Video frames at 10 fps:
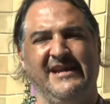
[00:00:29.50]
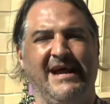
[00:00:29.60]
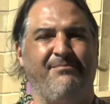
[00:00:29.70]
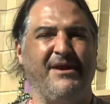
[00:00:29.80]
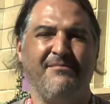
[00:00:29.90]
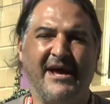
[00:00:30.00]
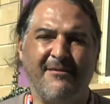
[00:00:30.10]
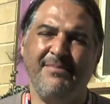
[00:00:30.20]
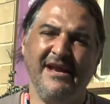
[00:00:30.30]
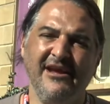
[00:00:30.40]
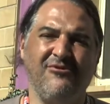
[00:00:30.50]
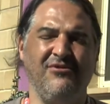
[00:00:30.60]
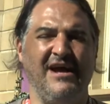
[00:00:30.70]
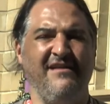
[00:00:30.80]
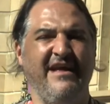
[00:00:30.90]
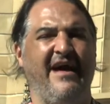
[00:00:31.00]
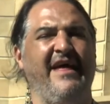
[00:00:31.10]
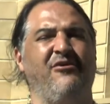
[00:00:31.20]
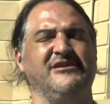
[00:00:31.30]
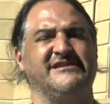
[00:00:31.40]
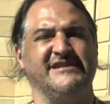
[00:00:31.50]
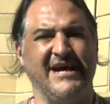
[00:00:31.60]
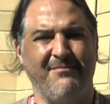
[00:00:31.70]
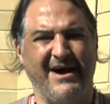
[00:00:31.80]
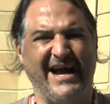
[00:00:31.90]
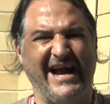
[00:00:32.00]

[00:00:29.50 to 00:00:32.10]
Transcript: La primera película del día de hoy se llama